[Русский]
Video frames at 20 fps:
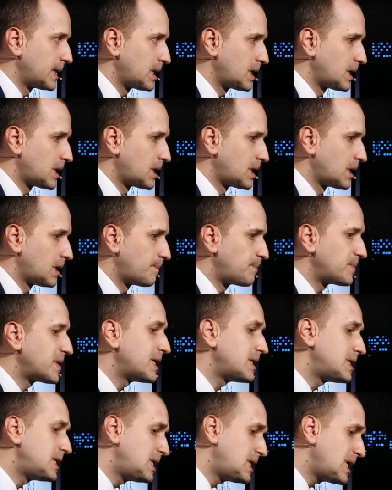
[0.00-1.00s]
нет? Э,
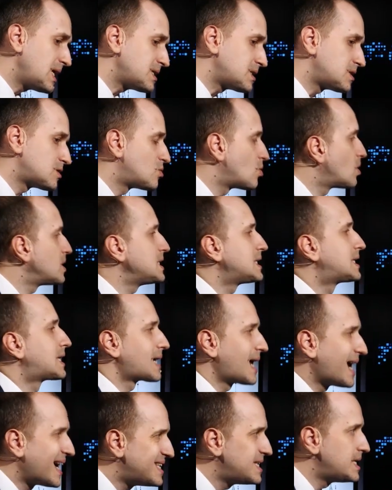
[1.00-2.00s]
есть, но они
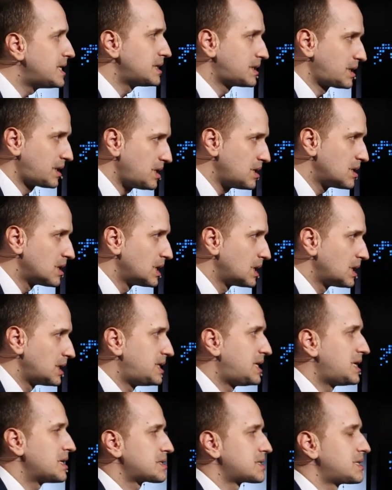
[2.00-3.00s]
крайне редки.
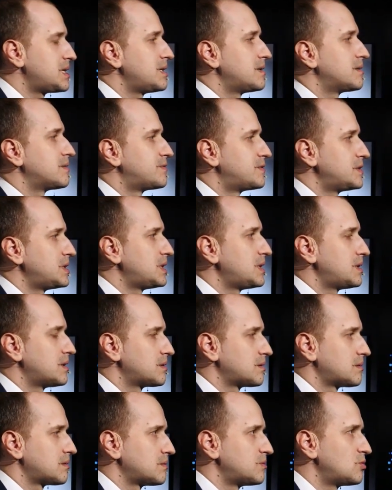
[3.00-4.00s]
Если вы
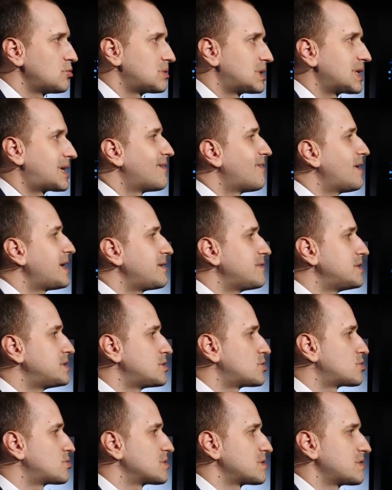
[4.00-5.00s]
э, ну,
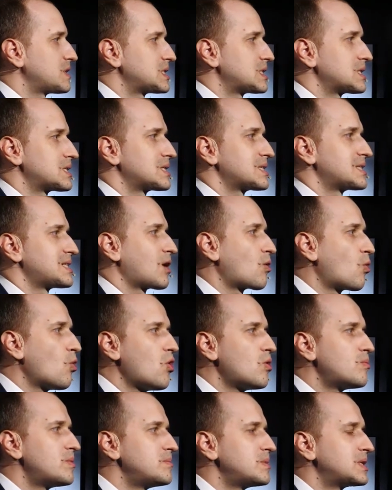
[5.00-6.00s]
договариваетесь, что называется, со
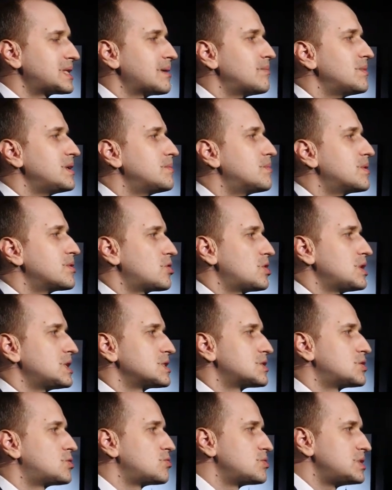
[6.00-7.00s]
знакомыми, там, либо
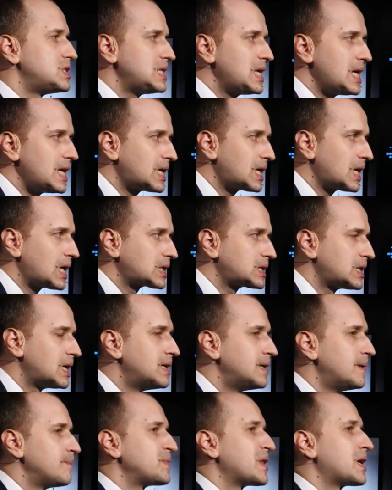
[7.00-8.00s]
через друзей как-то,
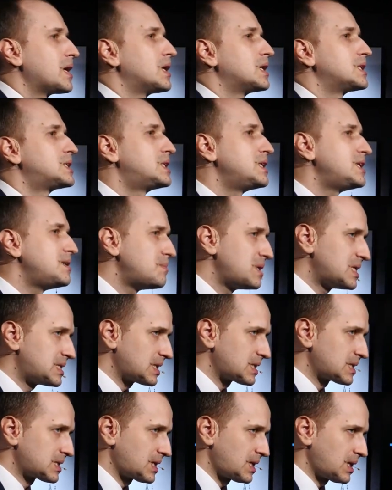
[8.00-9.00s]
mm-hmm. три
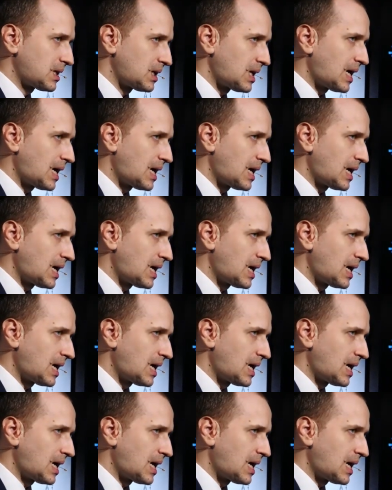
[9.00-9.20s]
месяца